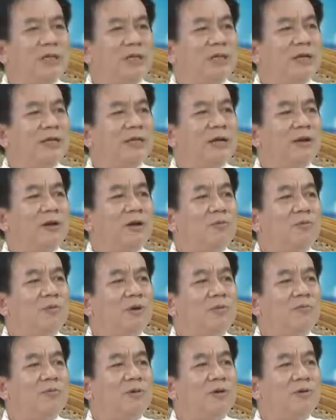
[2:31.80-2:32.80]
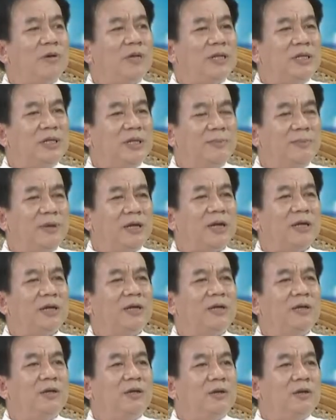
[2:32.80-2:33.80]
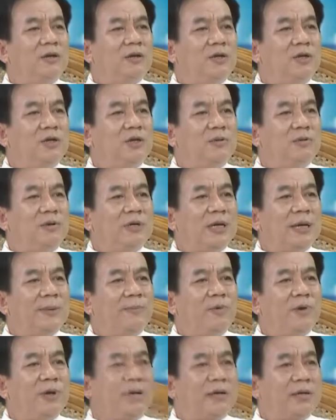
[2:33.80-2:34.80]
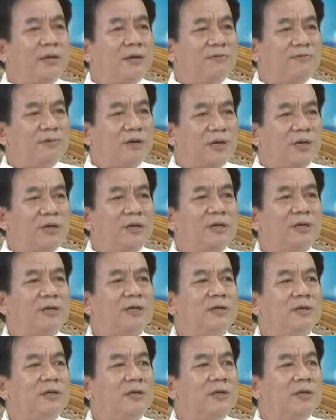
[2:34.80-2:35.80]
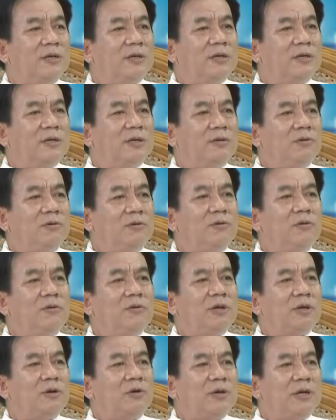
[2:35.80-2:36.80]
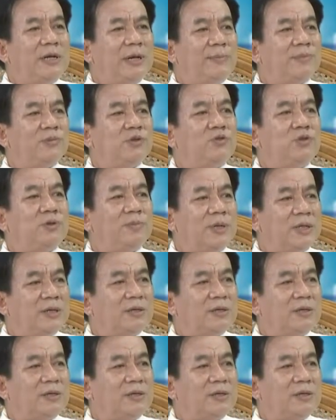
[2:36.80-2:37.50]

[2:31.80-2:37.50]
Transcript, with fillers: nó dao động không có quy định vâng. nhưng mà nếu mà khám một ngày cũng phải là luôn luôn là khoảng năm số chục bệnh